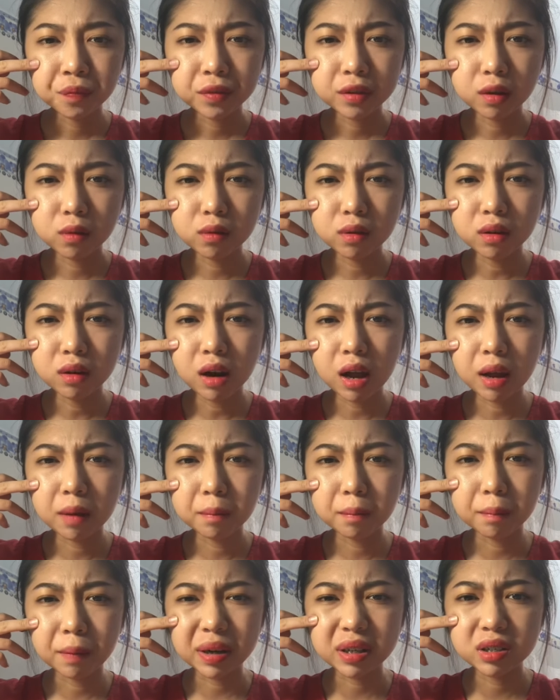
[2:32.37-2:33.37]
kiểu như là
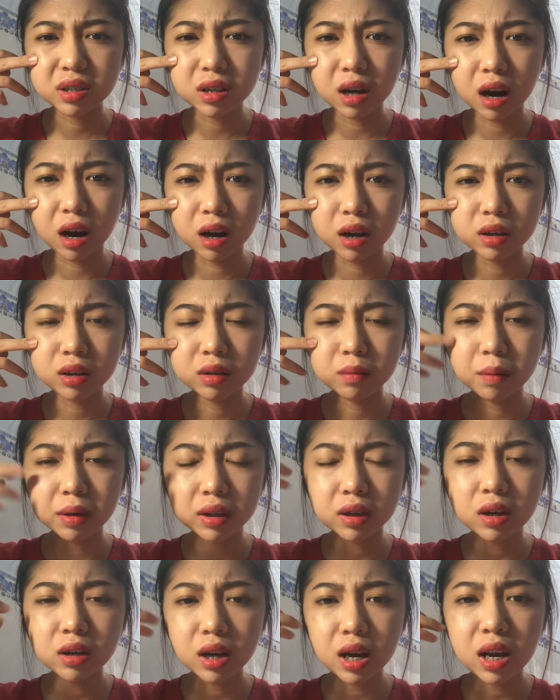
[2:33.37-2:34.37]
mặt trời mình
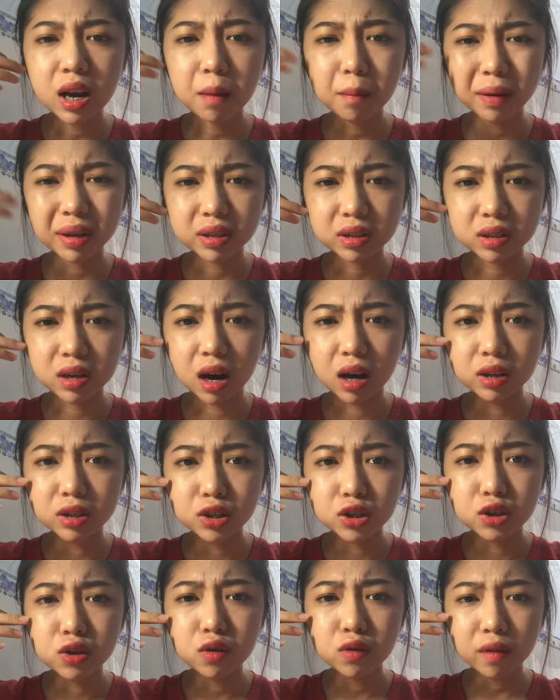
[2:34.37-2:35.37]
cứ nghĩ là mặt trời
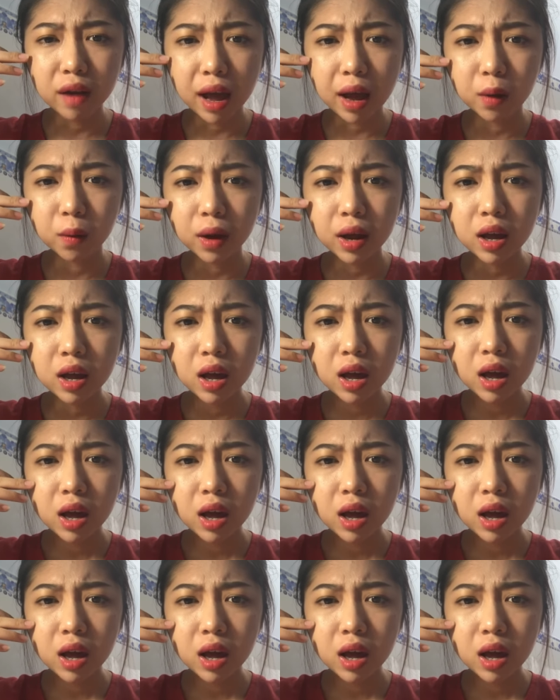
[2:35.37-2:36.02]
chiếu vào á